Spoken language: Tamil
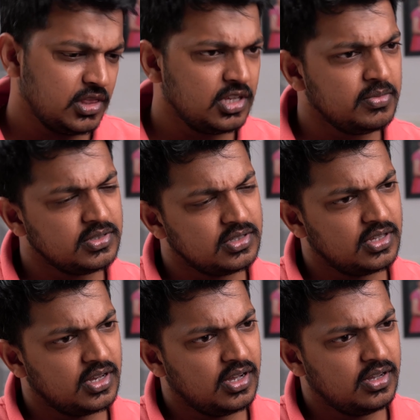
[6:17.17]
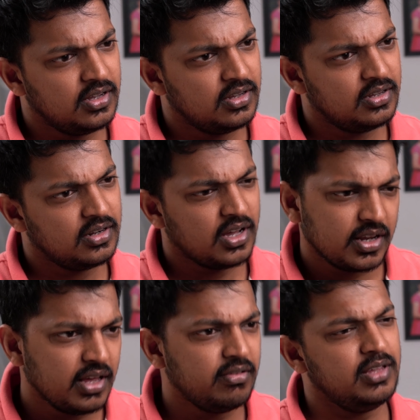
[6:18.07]
சத்தியமா சத்யா
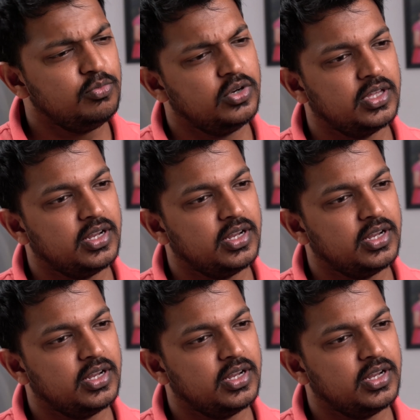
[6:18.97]
எல்லா வேலையும் நான்